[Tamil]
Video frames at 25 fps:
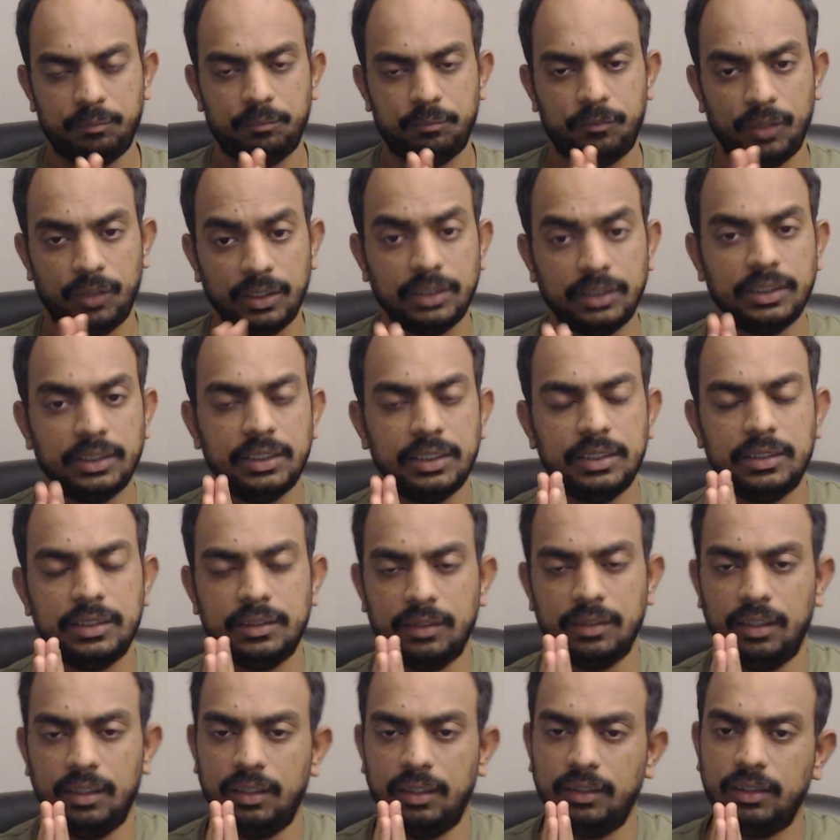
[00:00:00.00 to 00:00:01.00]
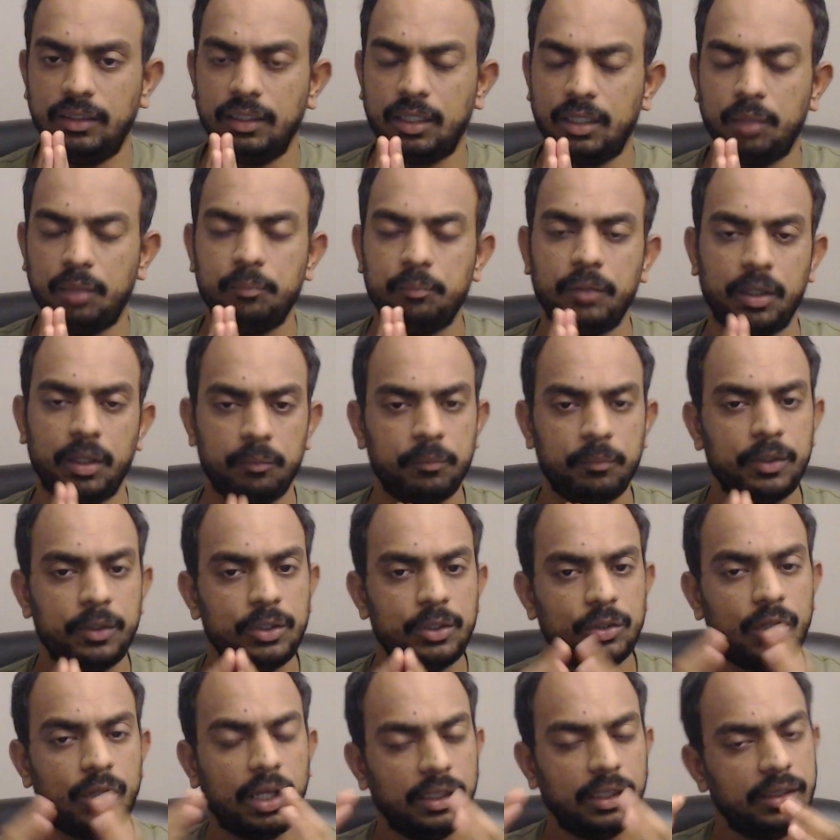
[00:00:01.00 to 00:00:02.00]
ஃபங்க்ஷன்ஸ் அந்த கம்
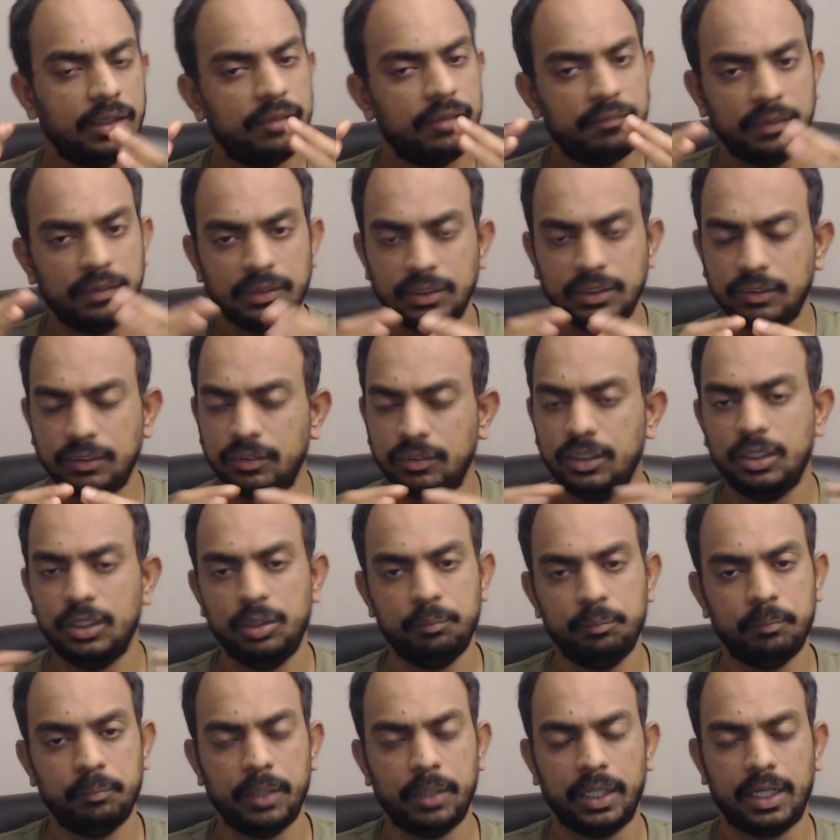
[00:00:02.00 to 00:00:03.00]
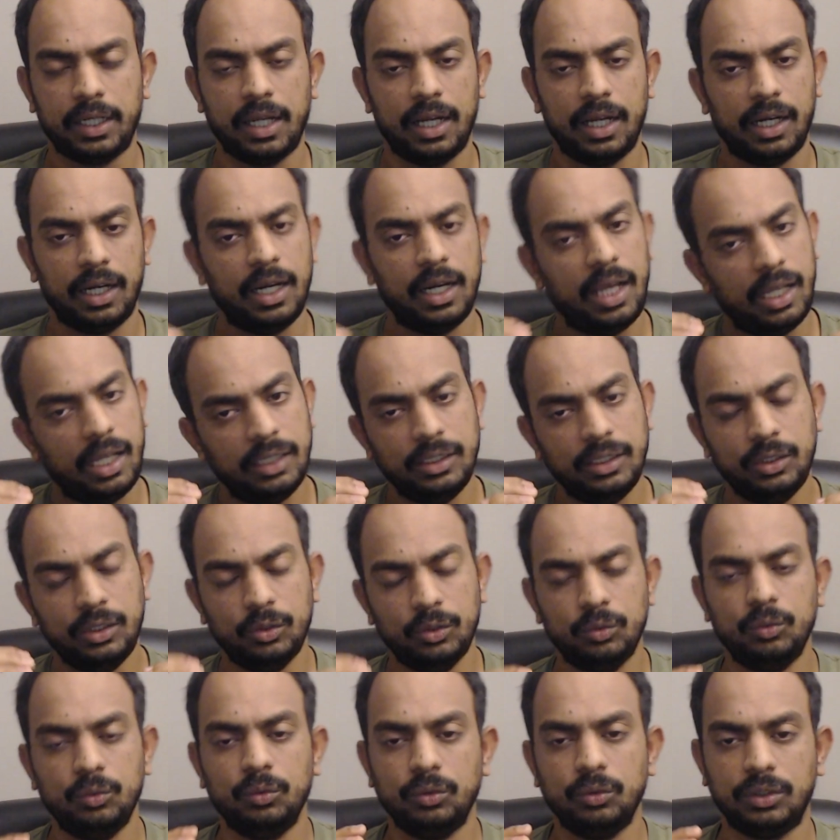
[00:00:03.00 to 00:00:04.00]
கம்பெனிஸோட அந்த ஃபங்க்ஷன்ஸ் வந்து இம்பேக்ட் ஆகலை அது
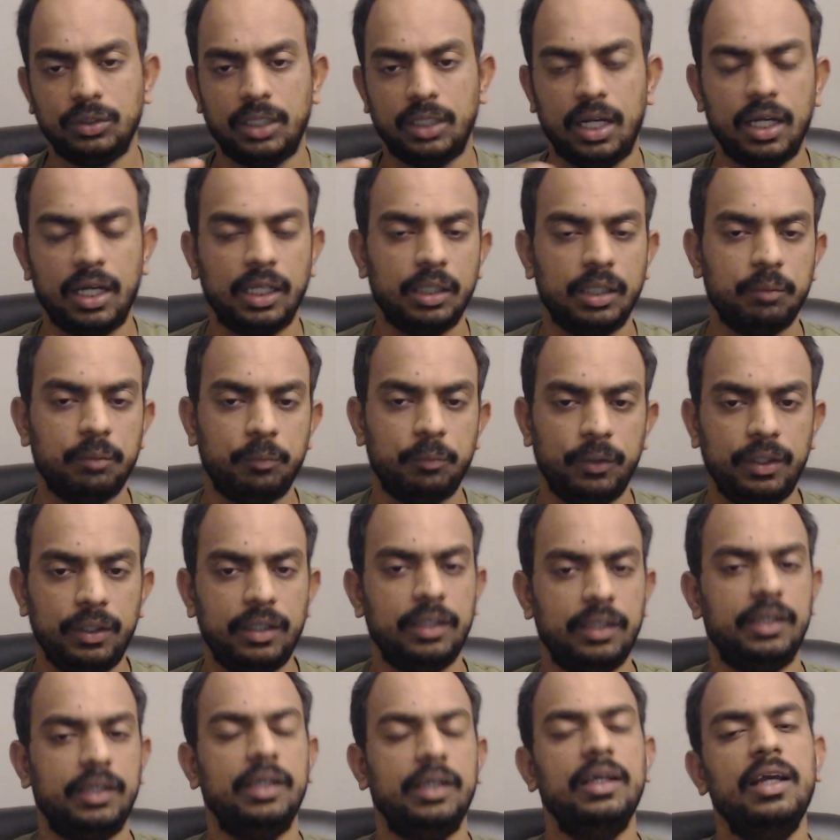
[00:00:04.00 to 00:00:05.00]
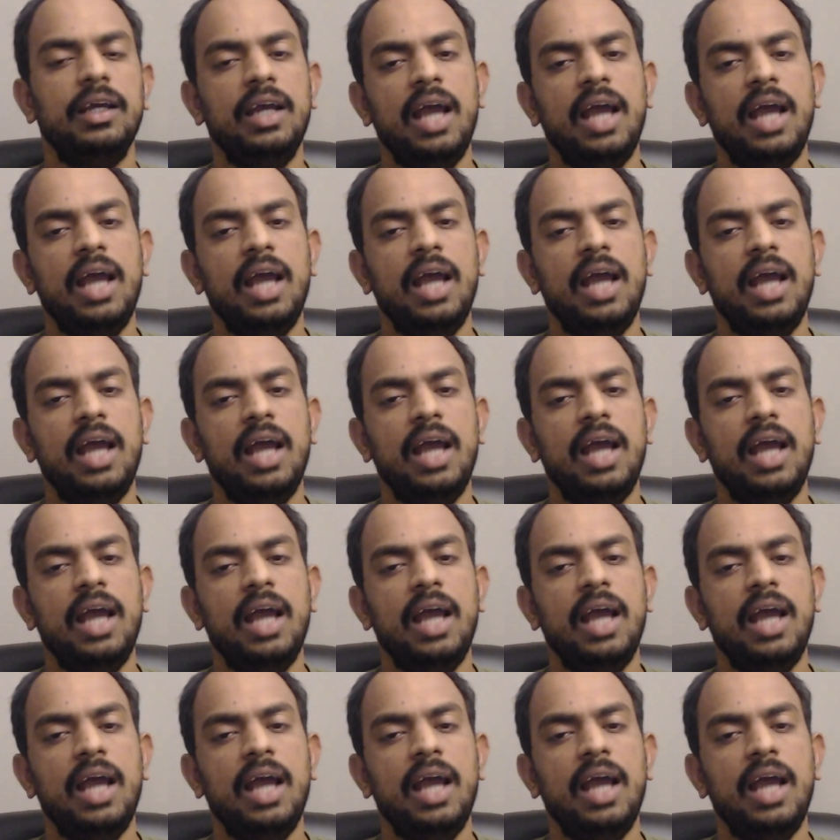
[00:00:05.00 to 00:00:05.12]
இன்னும் ஸ்ட்ராங்காக தான் போயிட்டுருக்கு